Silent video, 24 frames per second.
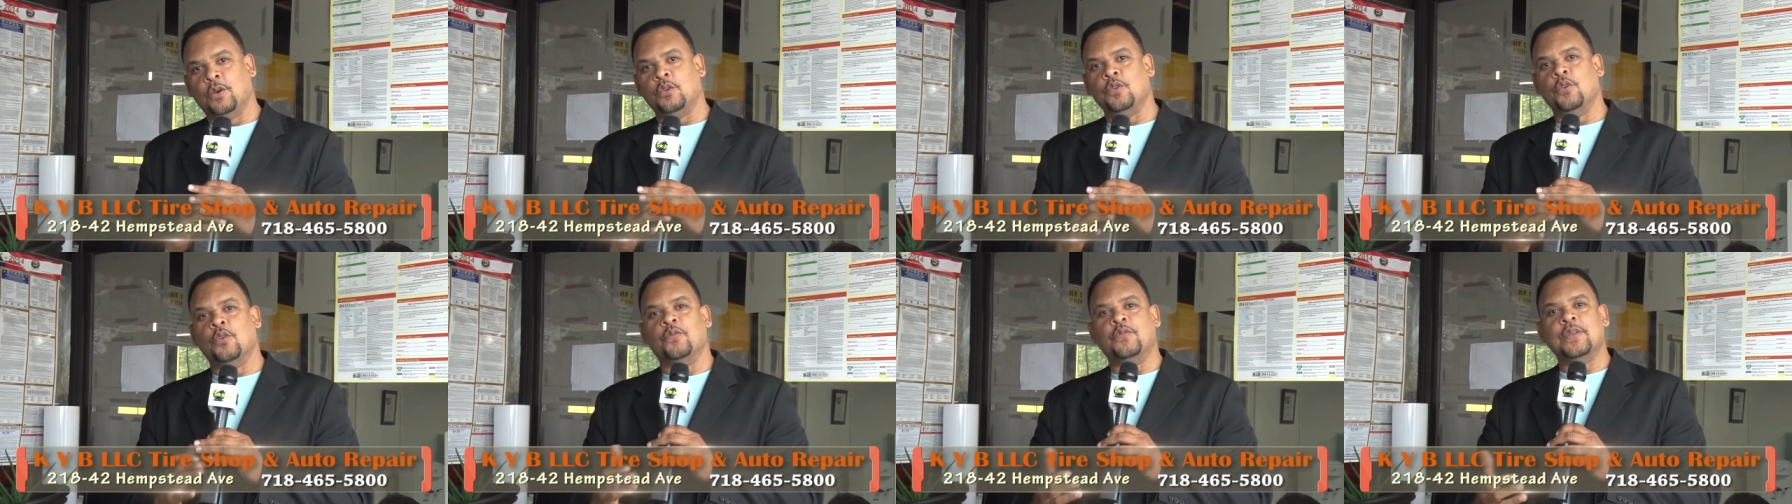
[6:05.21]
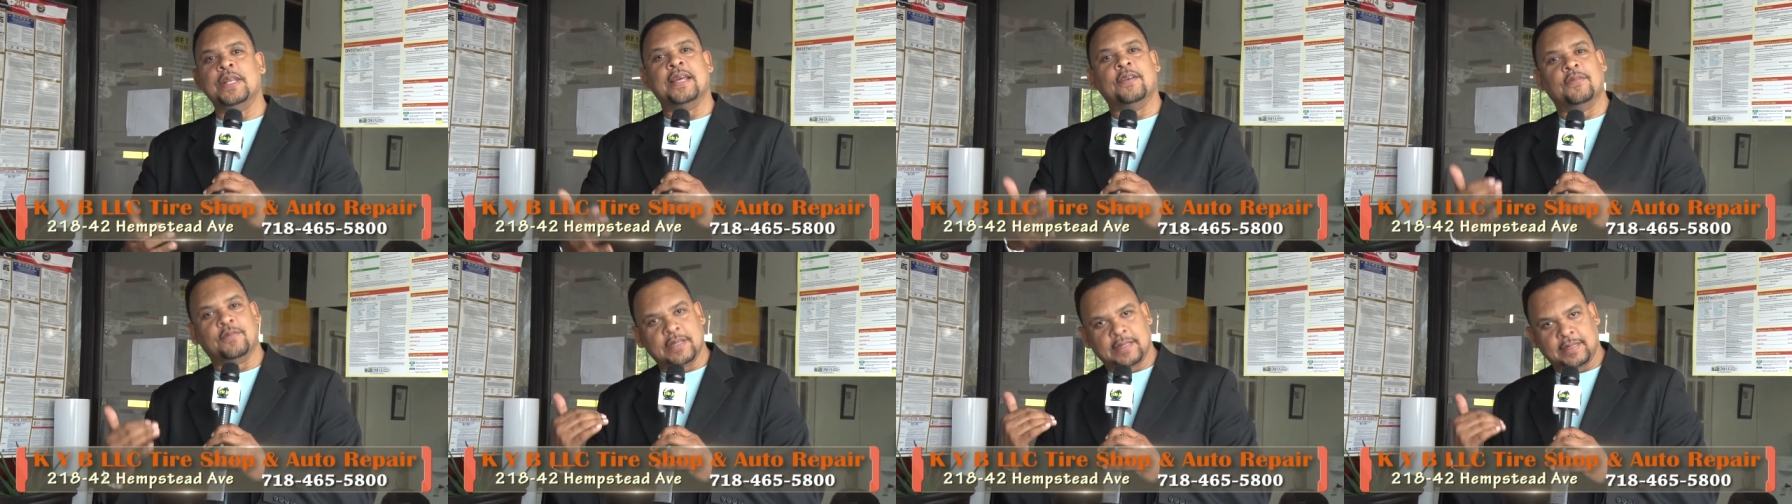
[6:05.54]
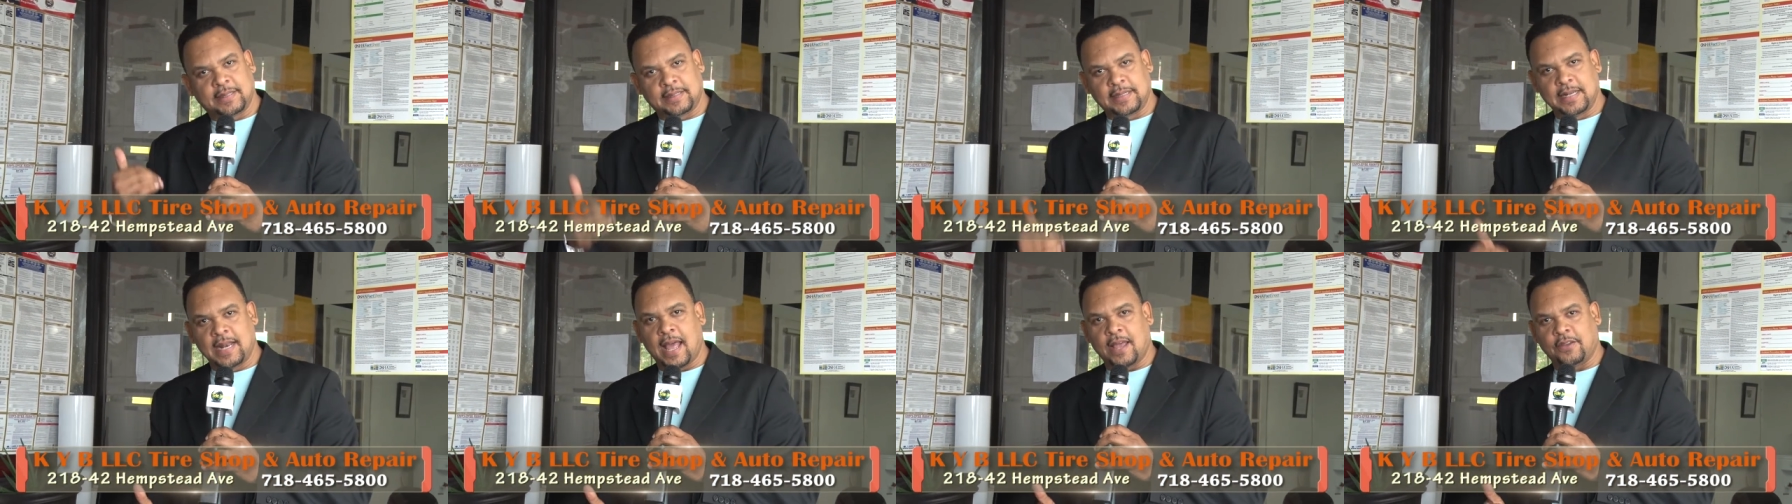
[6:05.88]
ils viennent
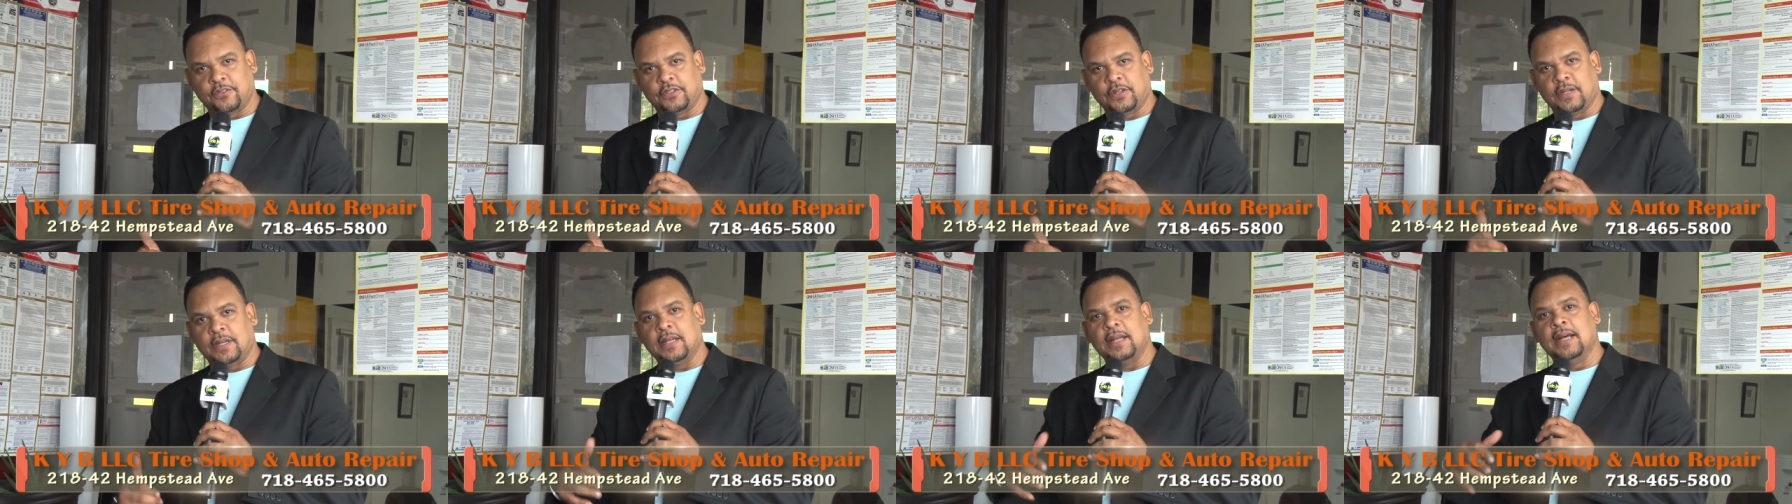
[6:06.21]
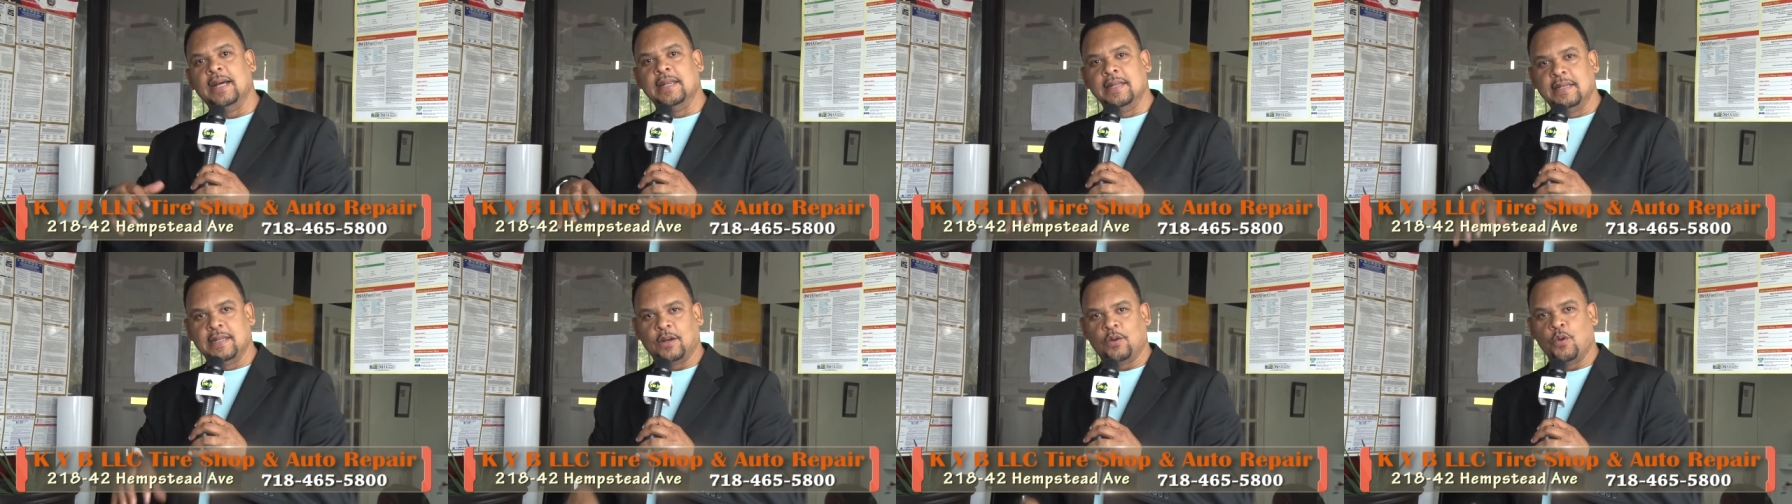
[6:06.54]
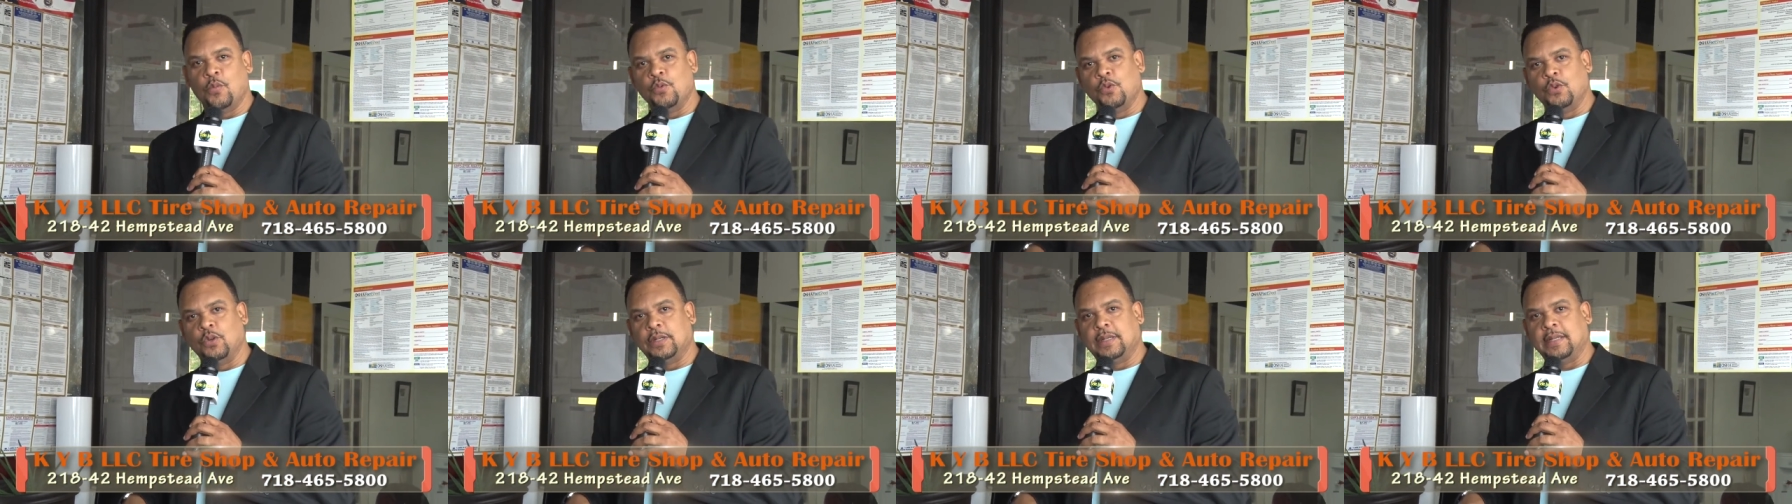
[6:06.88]
investir l'argent dans la
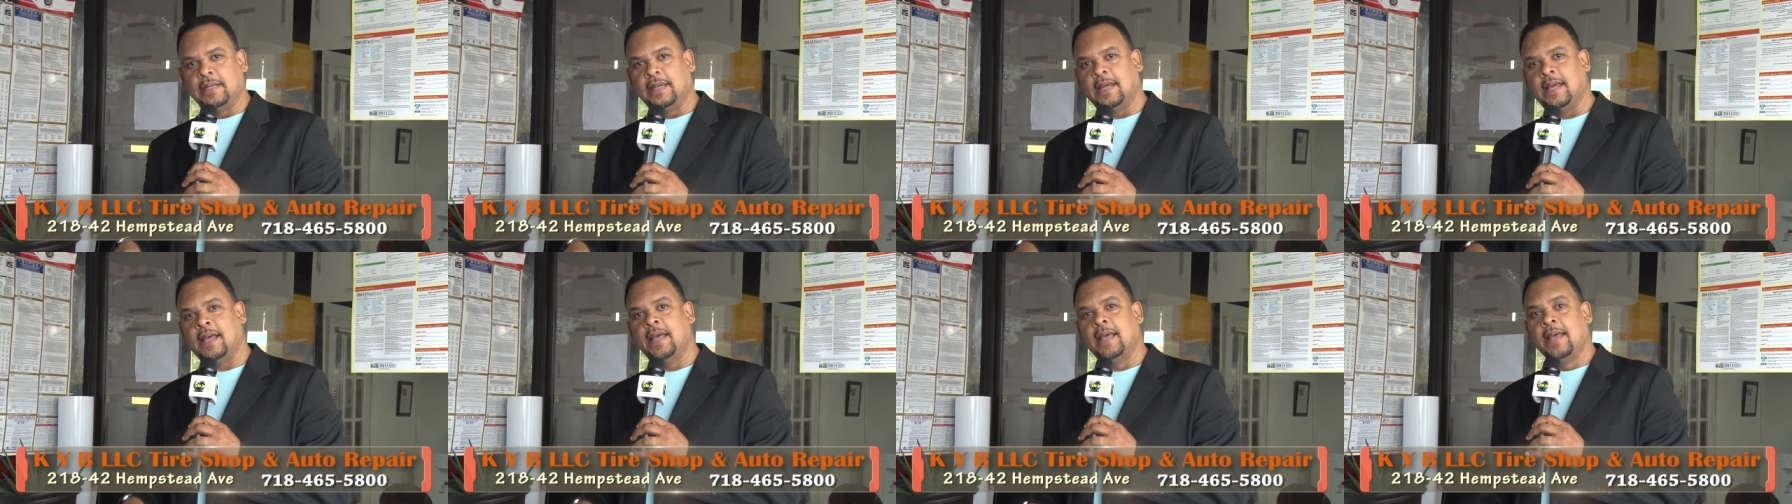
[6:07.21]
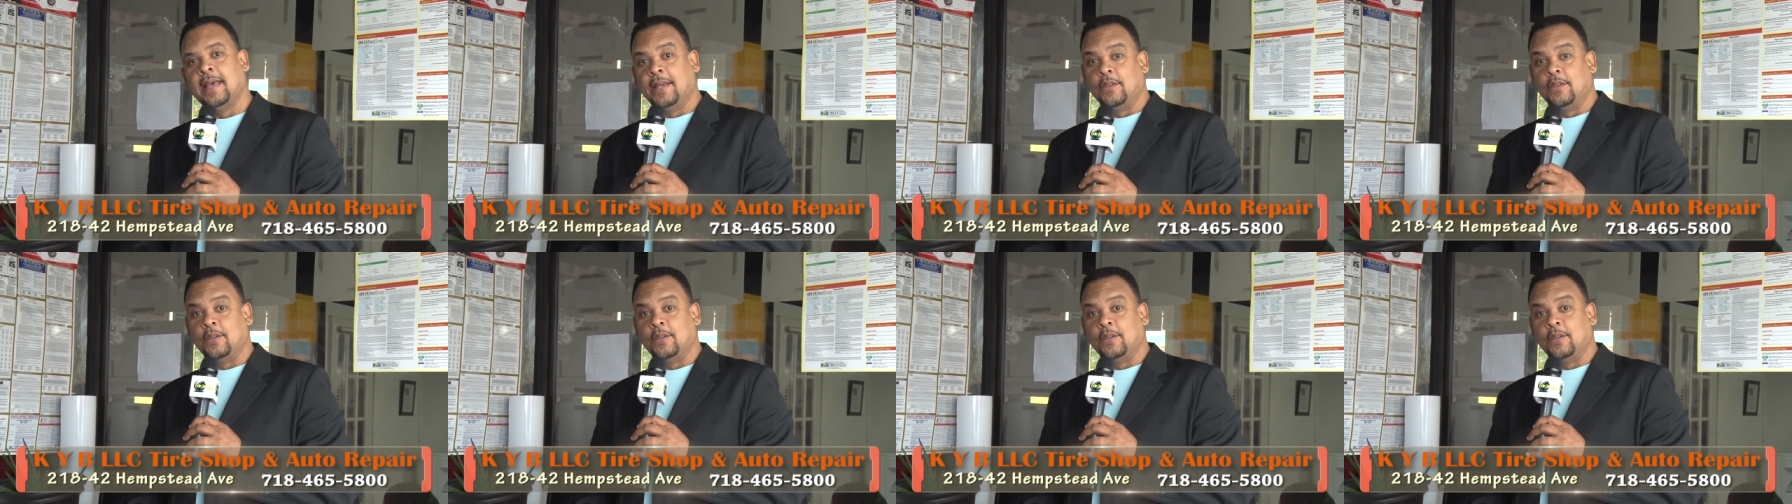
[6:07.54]
communauté,